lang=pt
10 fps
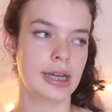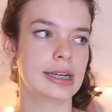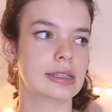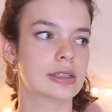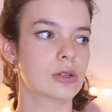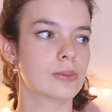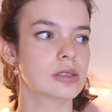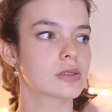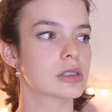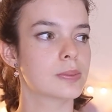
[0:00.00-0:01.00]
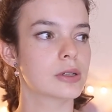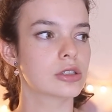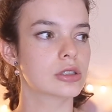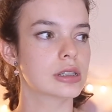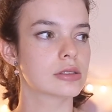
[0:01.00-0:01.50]
Então, mas você
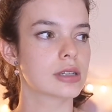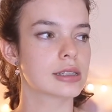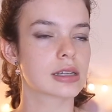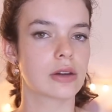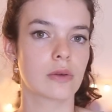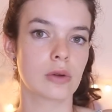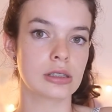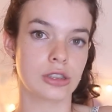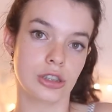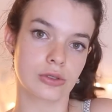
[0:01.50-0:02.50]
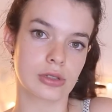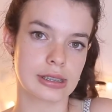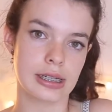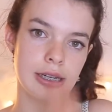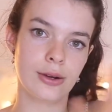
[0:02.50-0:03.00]
pode tentar escrever um artigo, que
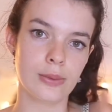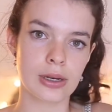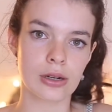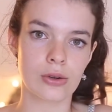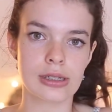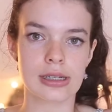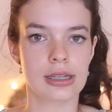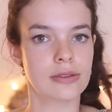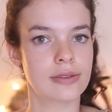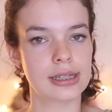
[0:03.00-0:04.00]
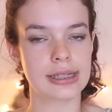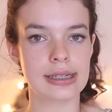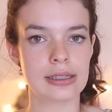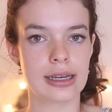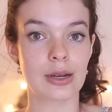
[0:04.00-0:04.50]
seria uma coisa
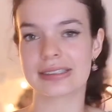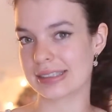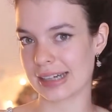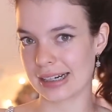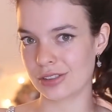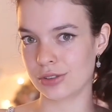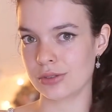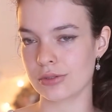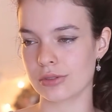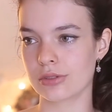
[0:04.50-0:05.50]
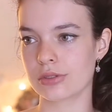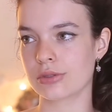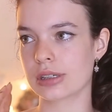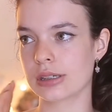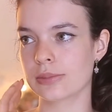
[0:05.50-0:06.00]
equivalente a um estágio
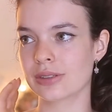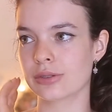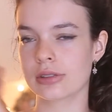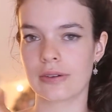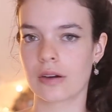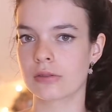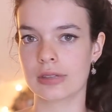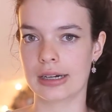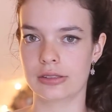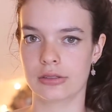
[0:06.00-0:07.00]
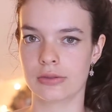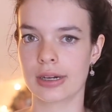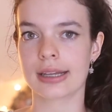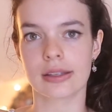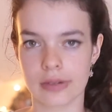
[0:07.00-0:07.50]
no âmbito da faculdade. Não
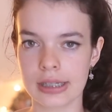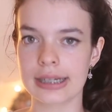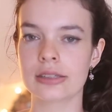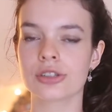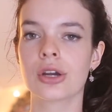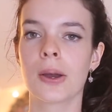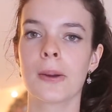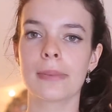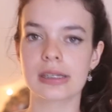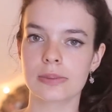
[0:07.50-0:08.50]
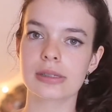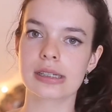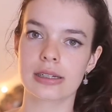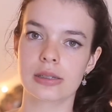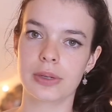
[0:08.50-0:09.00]
é equivalente, mas é uma
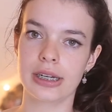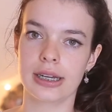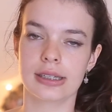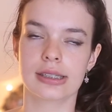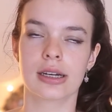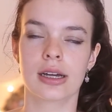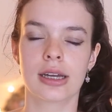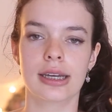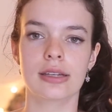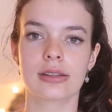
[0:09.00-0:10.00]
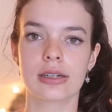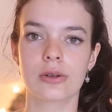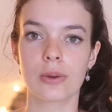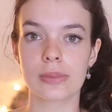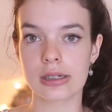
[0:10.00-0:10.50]
certa experiência.
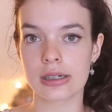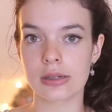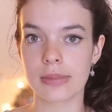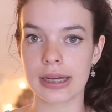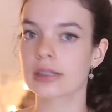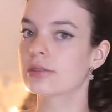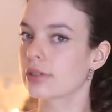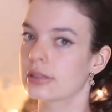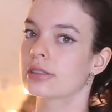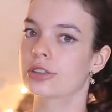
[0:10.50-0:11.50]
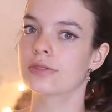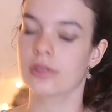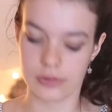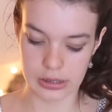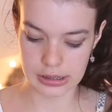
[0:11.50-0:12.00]
Então, é uma meta
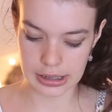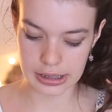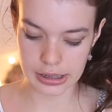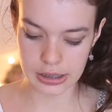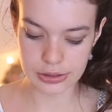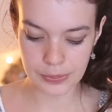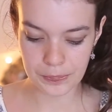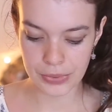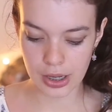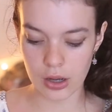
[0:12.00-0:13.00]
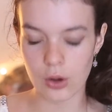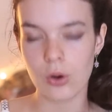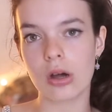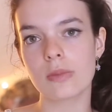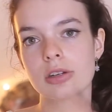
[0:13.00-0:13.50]
alternativa que você está criando ou uma